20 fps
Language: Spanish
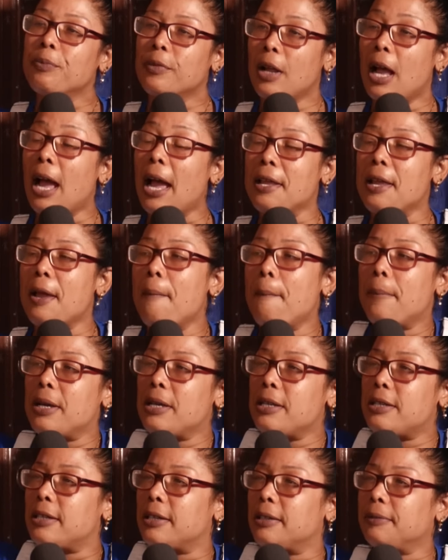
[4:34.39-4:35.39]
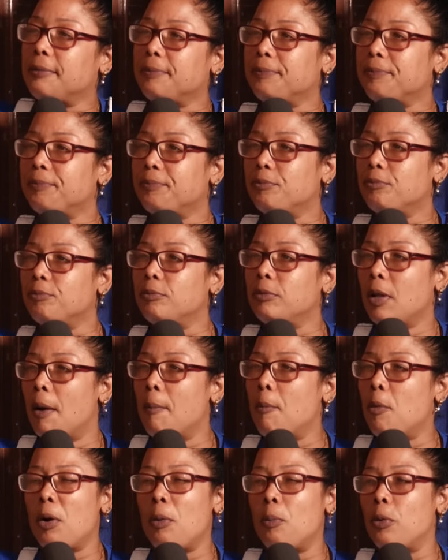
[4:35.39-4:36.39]
Allá en Miche, una
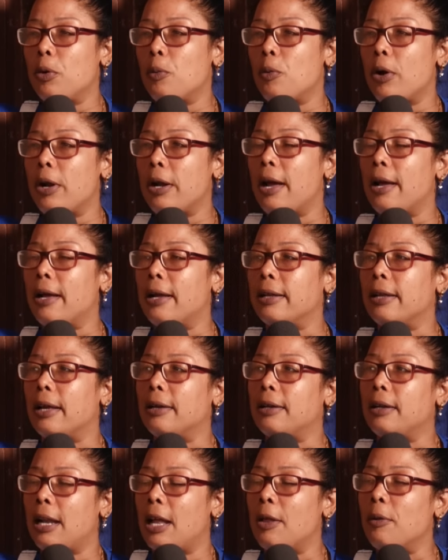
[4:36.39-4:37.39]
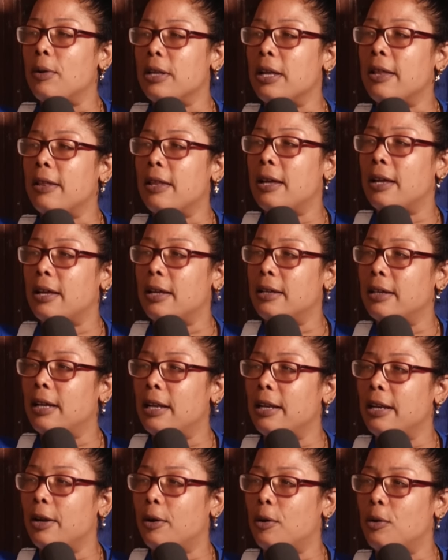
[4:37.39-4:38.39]
mujer muy buena ella, la dueña del
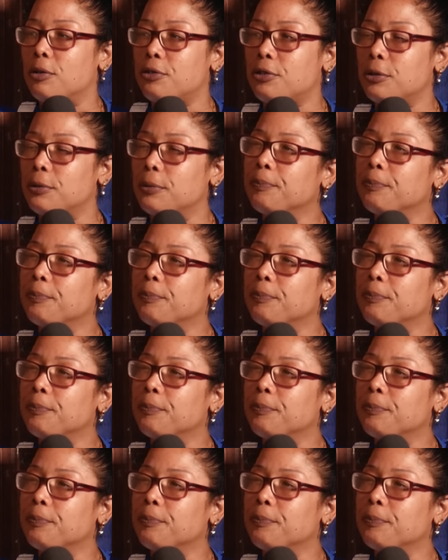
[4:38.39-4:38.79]
negocio.